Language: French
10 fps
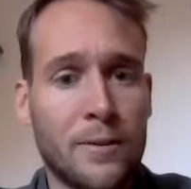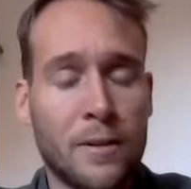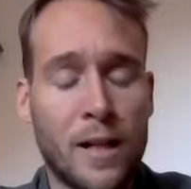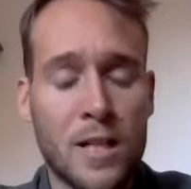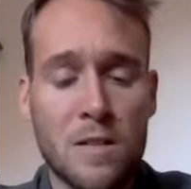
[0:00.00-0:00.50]

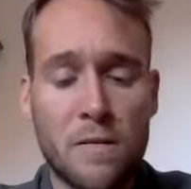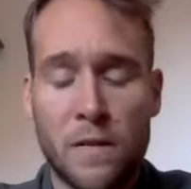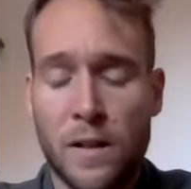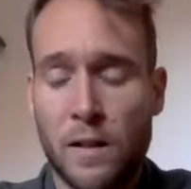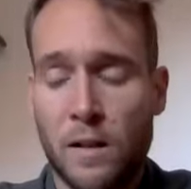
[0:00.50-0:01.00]
donc, voilà, j'ai
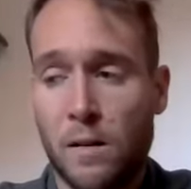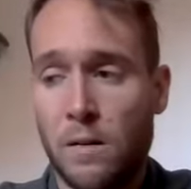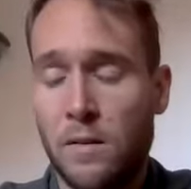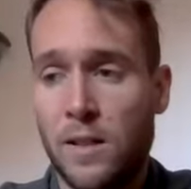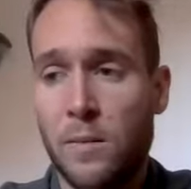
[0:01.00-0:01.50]
fait
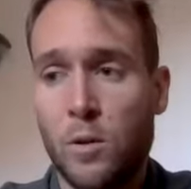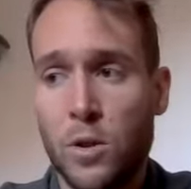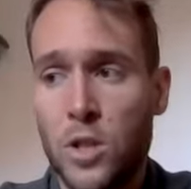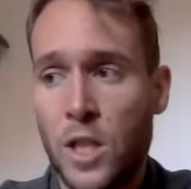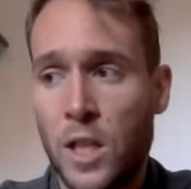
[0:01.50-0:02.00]

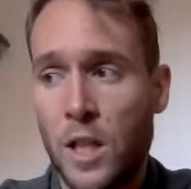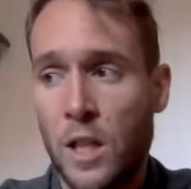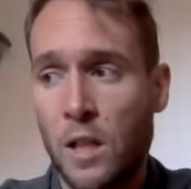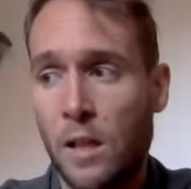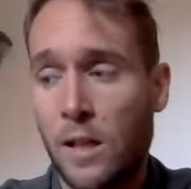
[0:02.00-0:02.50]
team
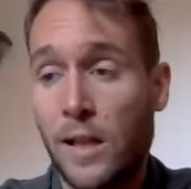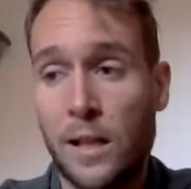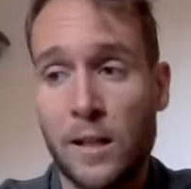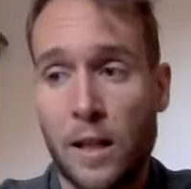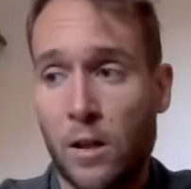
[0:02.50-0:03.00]
coaching,
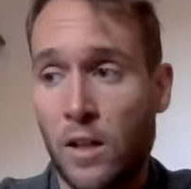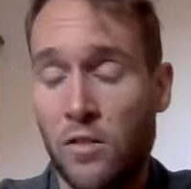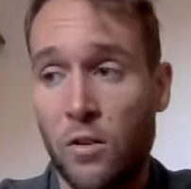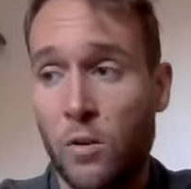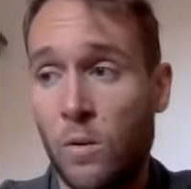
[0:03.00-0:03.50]
les clés de la
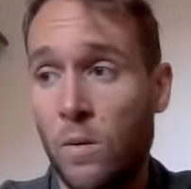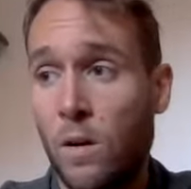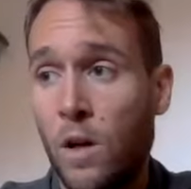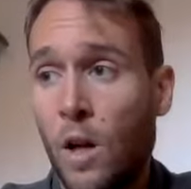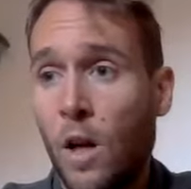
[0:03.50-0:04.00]

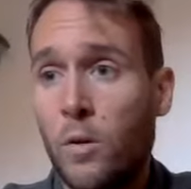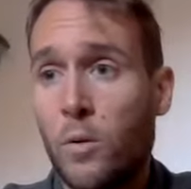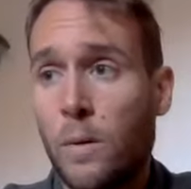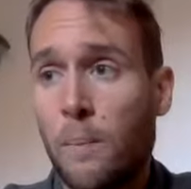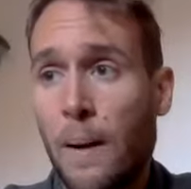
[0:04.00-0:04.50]
relation.
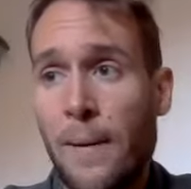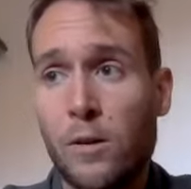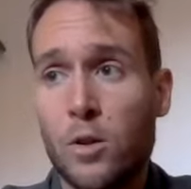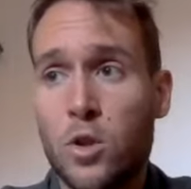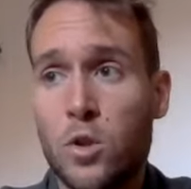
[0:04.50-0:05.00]
Donc, pas
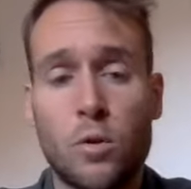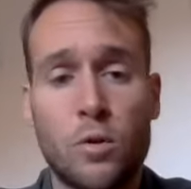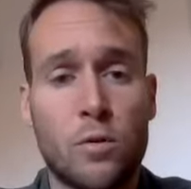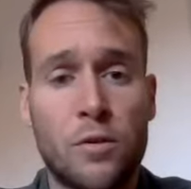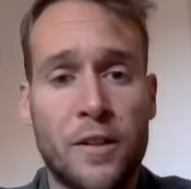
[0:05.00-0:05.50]
mal de
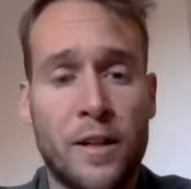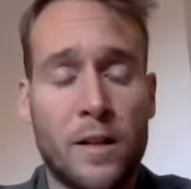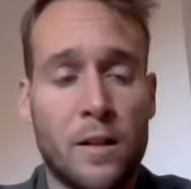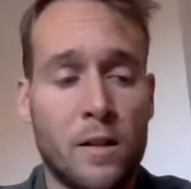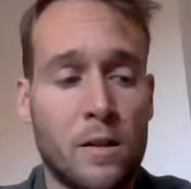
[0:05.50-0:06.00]
choses au sein
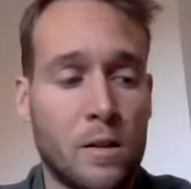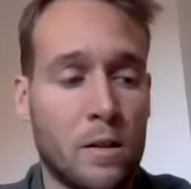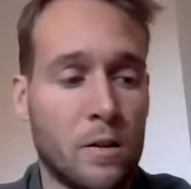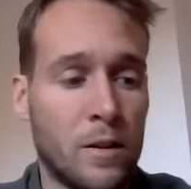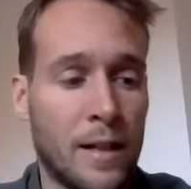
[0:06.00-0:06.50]

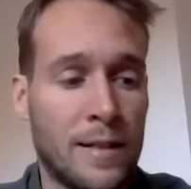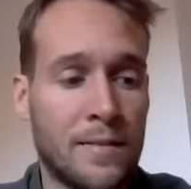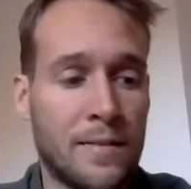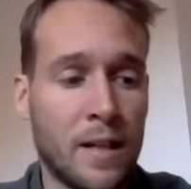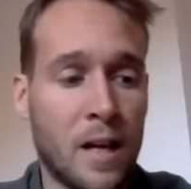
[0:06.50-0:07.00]
de la
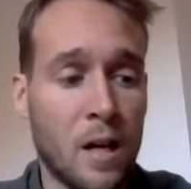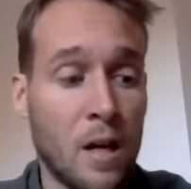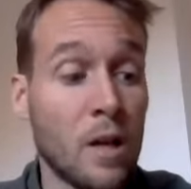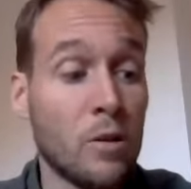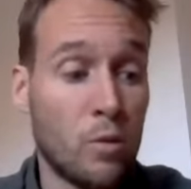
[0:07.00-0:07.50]

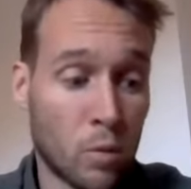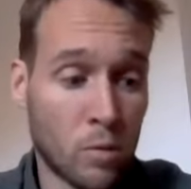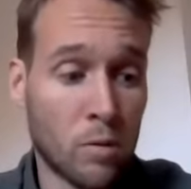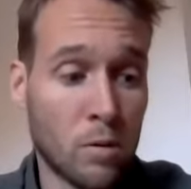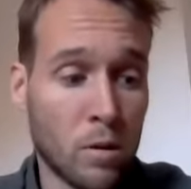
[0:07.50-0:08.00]
LCA,
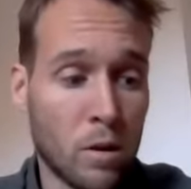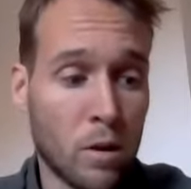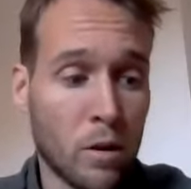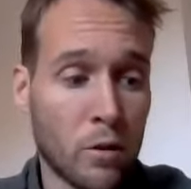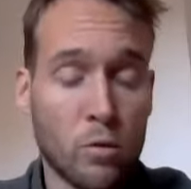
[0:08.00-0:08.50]
dont
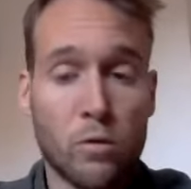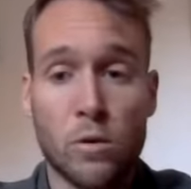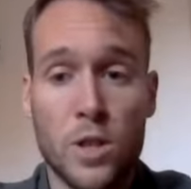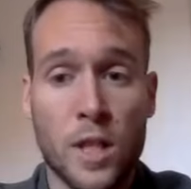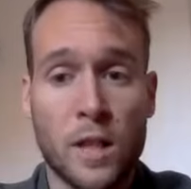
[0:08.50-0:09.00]

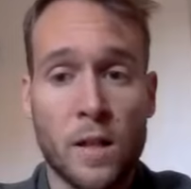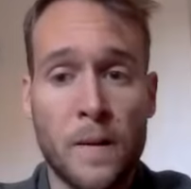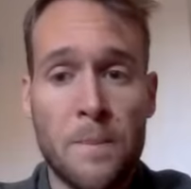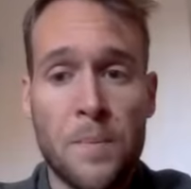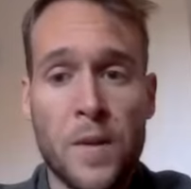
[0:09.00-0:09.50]
Use
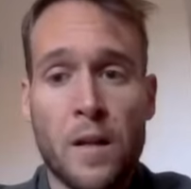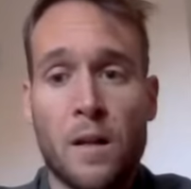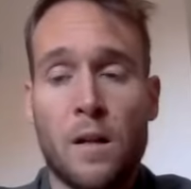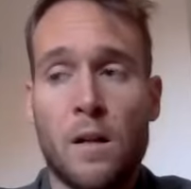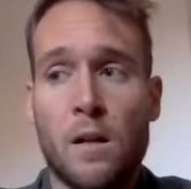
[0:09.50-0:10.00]
Coaching.
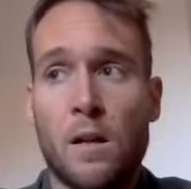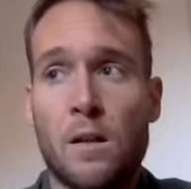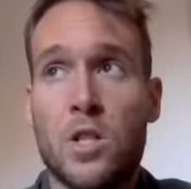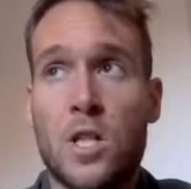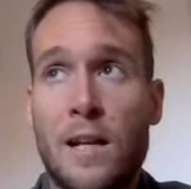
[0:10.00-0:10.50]

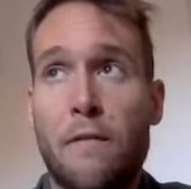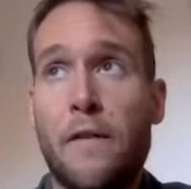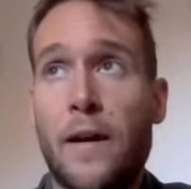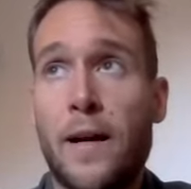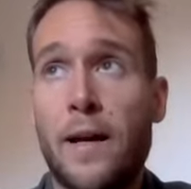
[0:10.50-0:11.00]
je l'ai
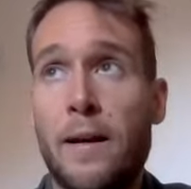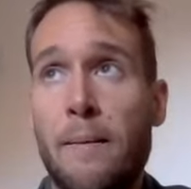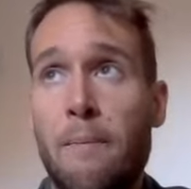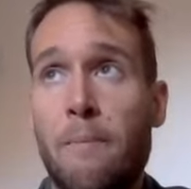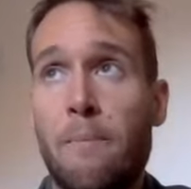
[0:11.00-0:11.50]

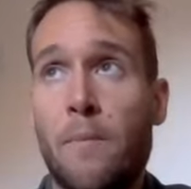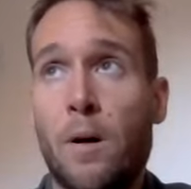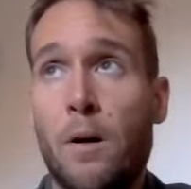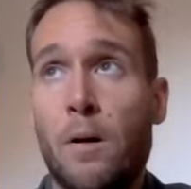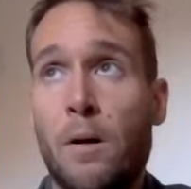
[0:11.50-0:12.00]
fait
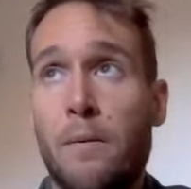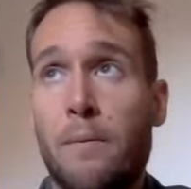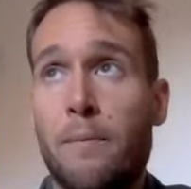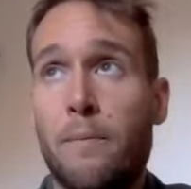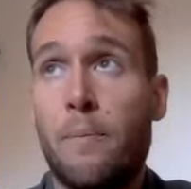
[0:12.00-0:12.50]

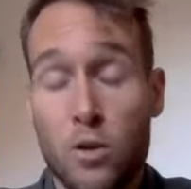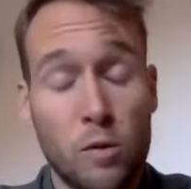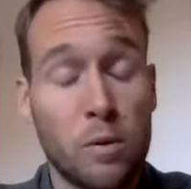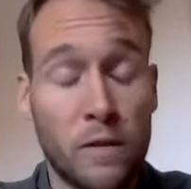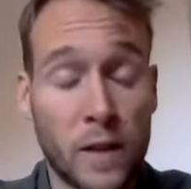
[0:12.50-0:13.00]
euh, pas
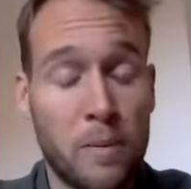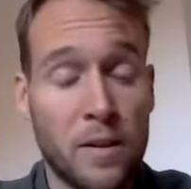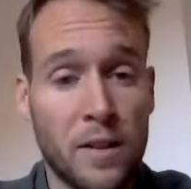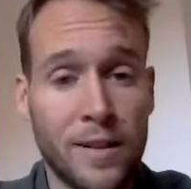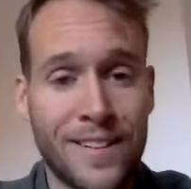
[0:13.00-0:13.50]
juste pour se faire
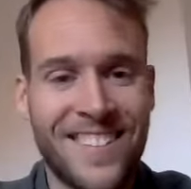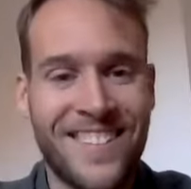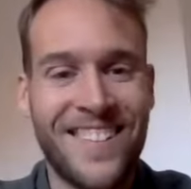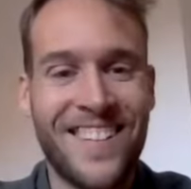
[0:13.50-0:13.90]
plaisir.